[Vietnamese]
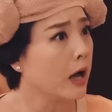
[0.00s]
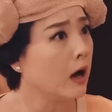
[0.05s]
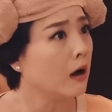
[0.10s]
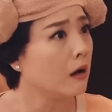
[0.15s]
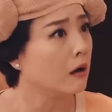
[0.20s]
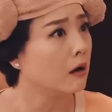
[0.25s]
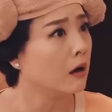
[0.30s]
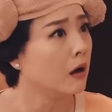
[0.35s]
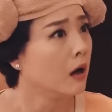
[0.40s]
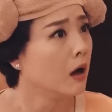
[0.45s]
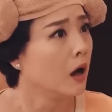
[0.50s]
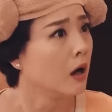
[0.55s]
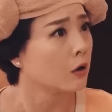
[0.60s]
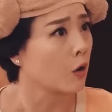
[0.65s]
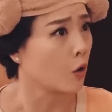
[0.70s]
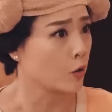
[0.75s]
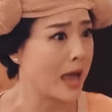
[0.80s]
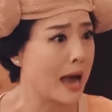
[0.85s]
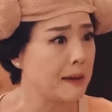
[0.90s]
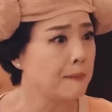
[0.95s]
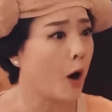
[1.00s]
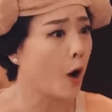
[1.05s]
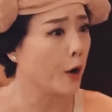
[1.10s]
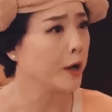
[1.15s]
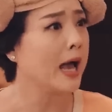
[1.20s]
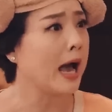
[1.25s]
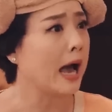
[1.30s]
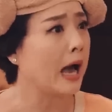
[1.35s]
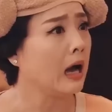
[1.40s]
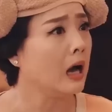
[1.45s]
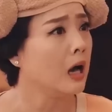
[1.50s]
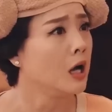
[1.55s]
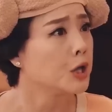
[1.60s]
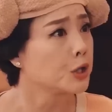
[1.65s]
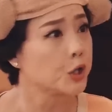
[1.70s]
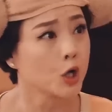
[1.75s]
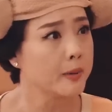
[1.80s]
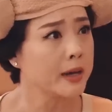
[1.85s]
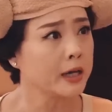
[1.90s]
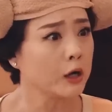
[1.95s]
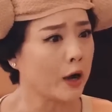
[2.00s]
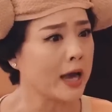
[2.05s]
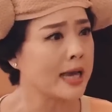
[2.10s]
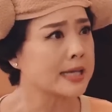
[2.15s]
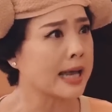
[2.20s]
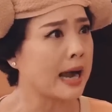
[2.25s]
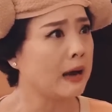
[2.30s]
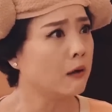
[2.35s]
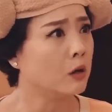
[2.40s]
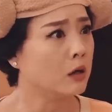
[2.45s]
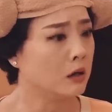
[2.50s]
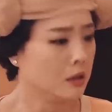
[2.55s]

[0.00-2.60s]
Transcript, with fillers: đó còn dám hỏi nữa hả chưa biết lỗi hay sao